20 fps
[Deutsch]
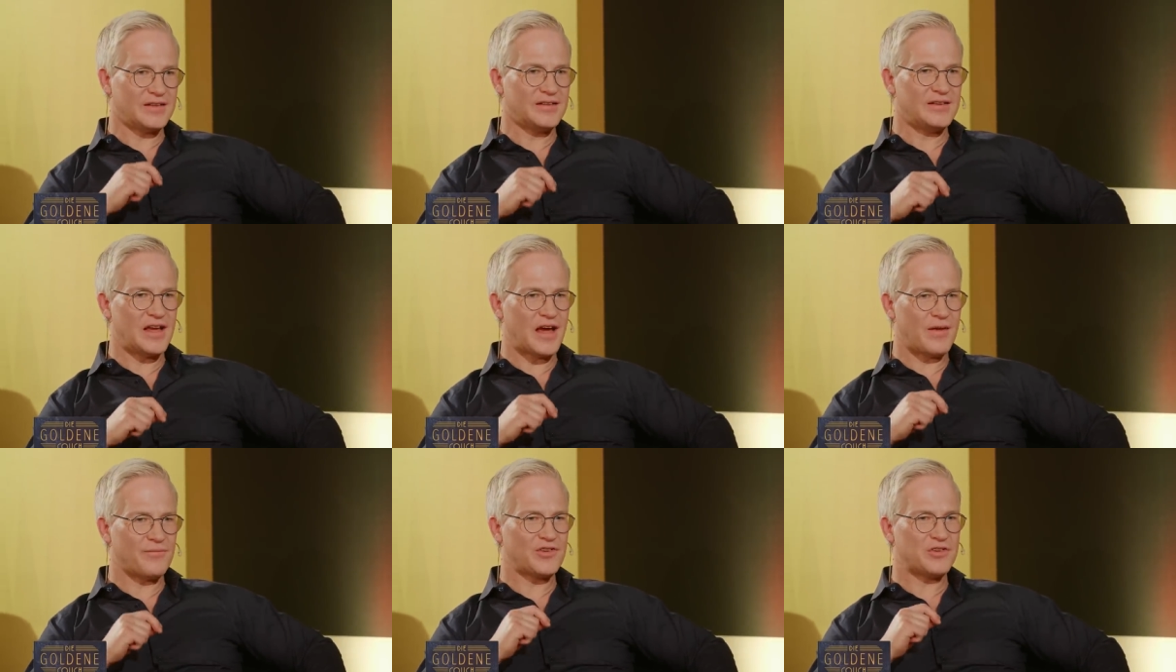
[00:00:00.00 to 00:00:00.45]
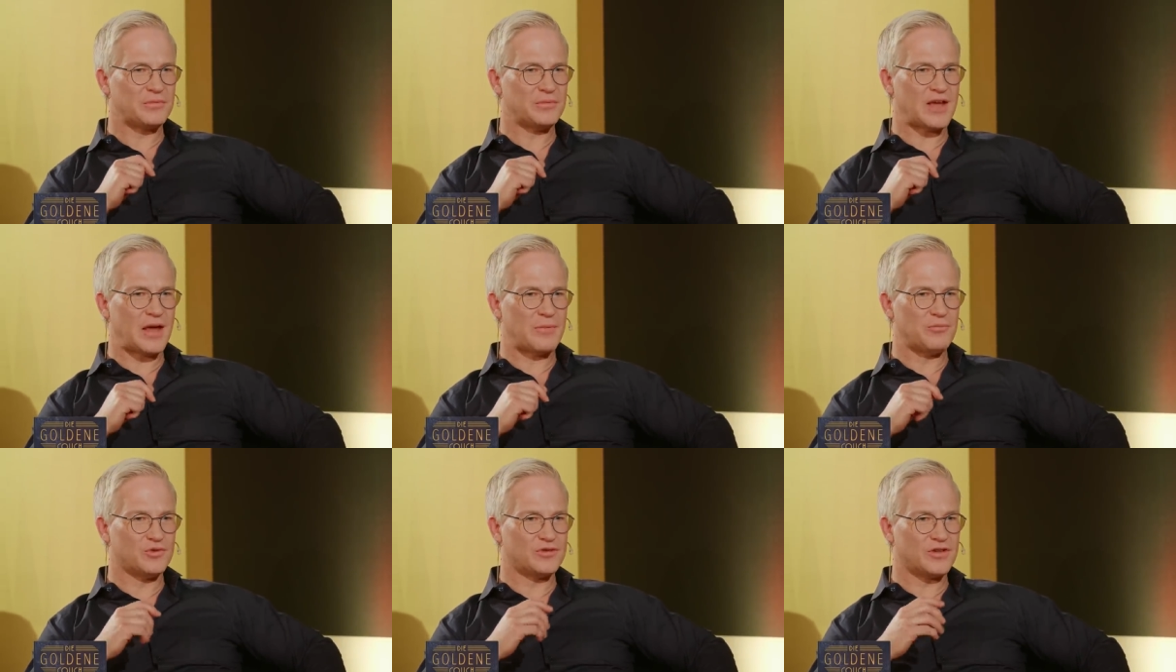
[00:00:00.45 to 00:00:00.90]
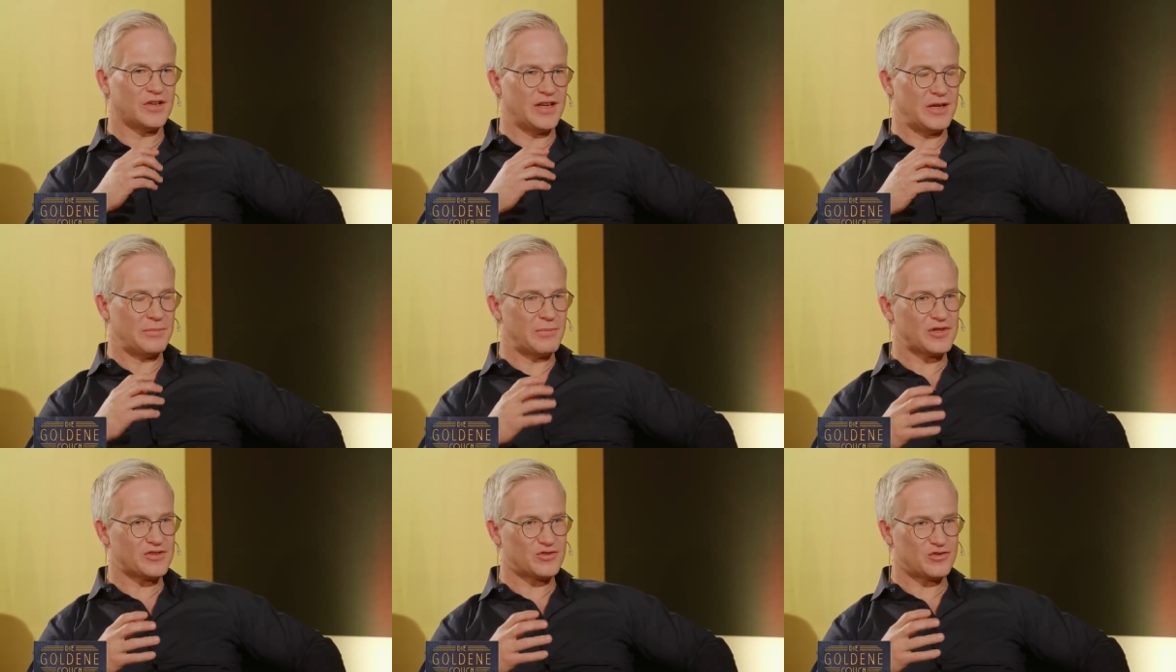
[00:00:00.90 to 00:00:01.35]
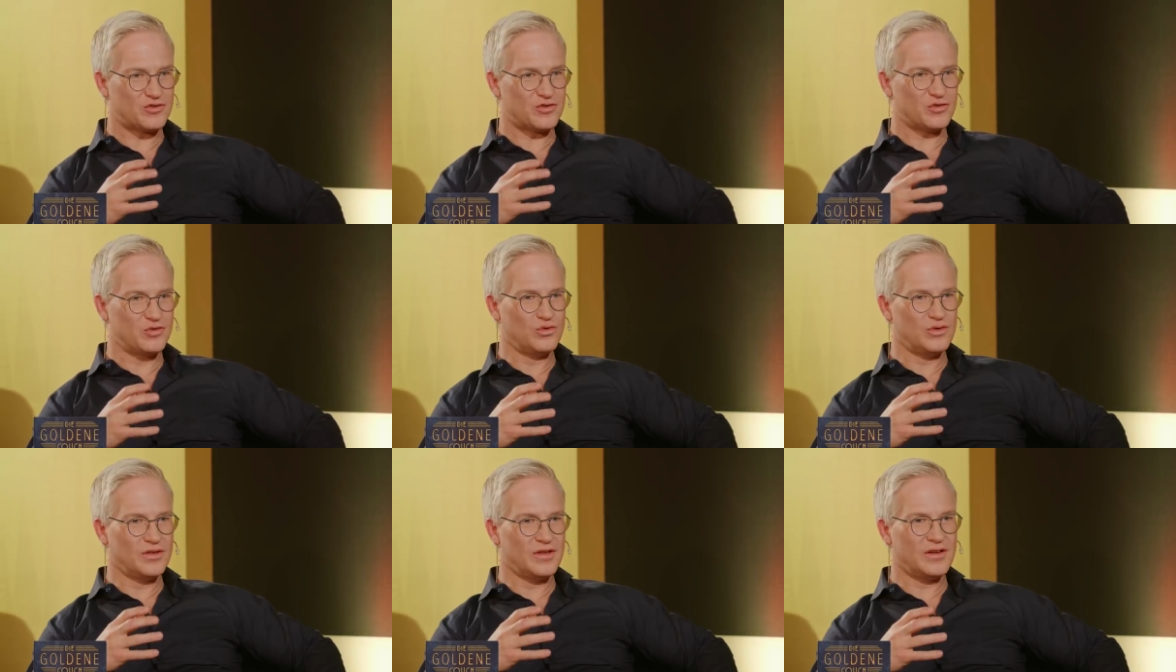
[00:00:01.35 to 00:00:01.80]
Hier haben wir es mit einem Unternehmer zu
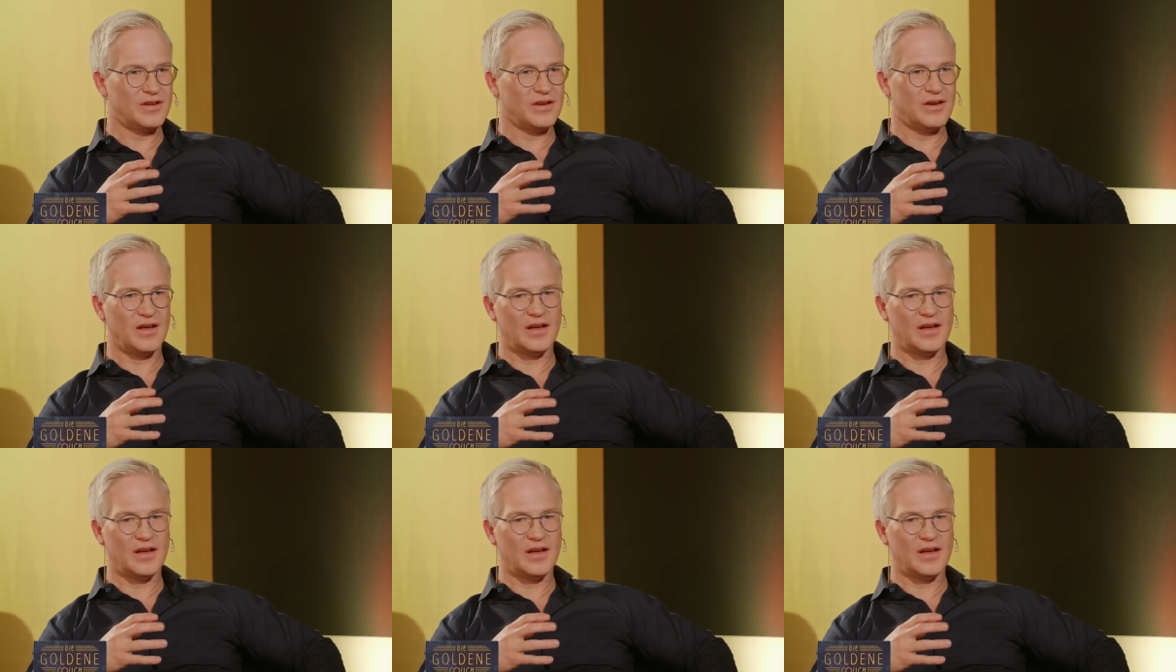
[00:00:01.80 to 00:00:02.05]
tun.